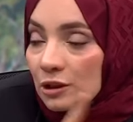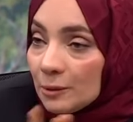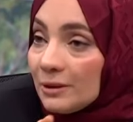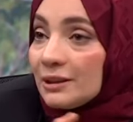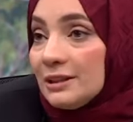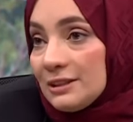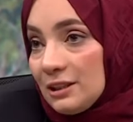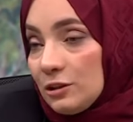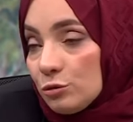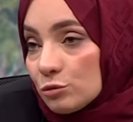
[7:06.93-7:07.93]
Demek ki
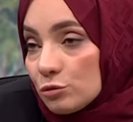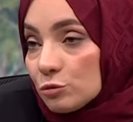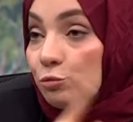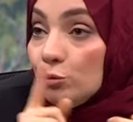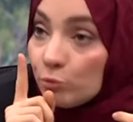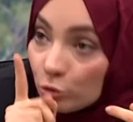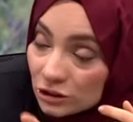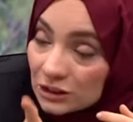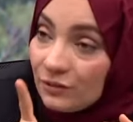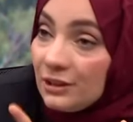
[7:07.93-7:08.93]
etkileniyorsunuz. Bu
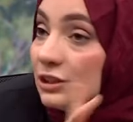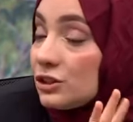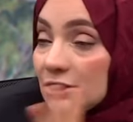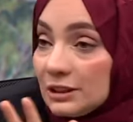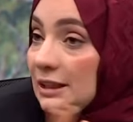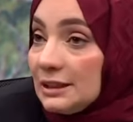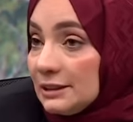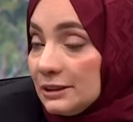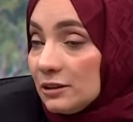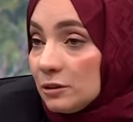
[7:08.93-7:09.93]
pozitif eleştiri
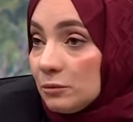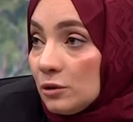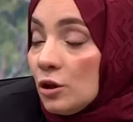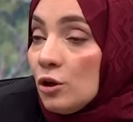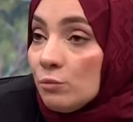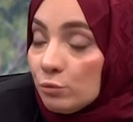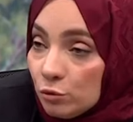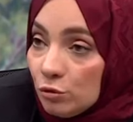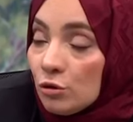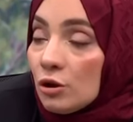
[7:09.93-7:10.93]
değildir Nihan Hanım.
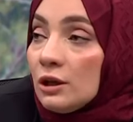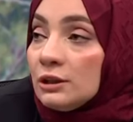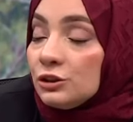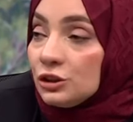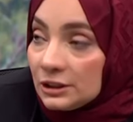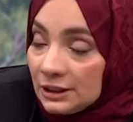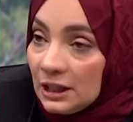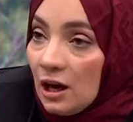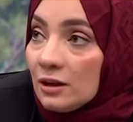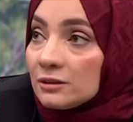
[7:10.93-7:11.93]
Bu ciddi
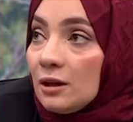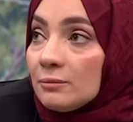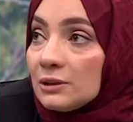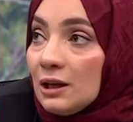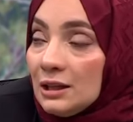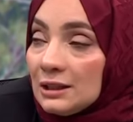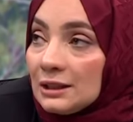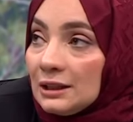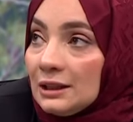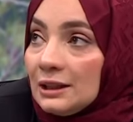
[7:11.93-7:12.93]
anlamda
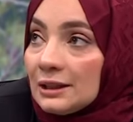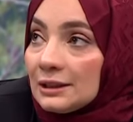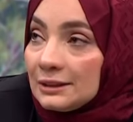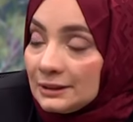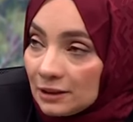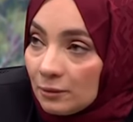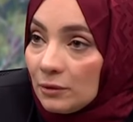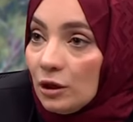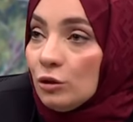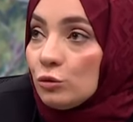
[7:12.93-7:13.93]
e,
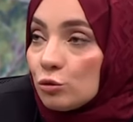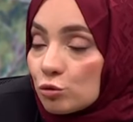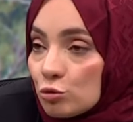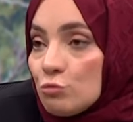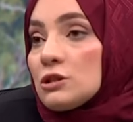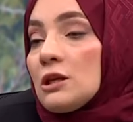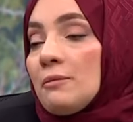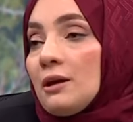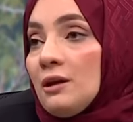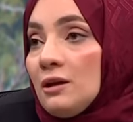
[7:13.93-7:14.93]
kınama,
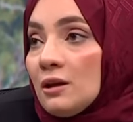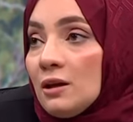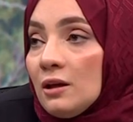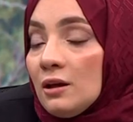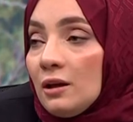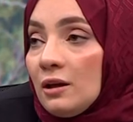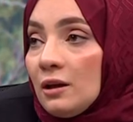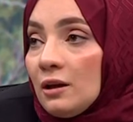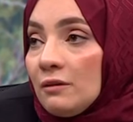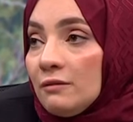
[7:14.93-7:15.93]
küçümseme e,
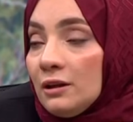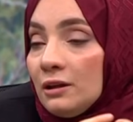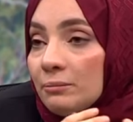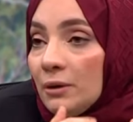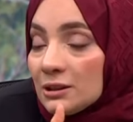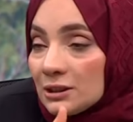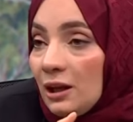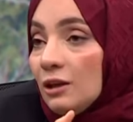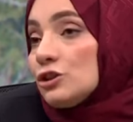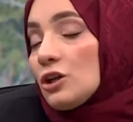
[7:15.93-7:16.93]
ve bazen
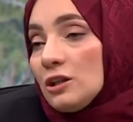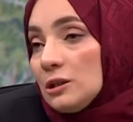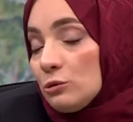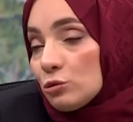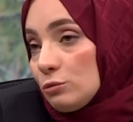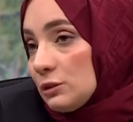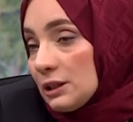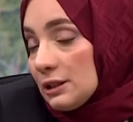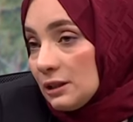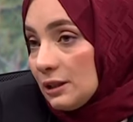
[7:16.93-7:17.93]
aşağılama durumuna
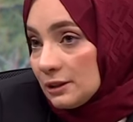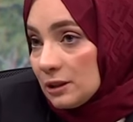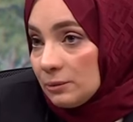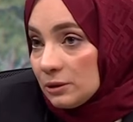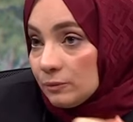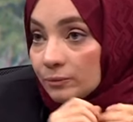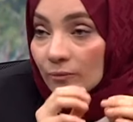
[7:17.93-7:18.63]
kadar gidebilir.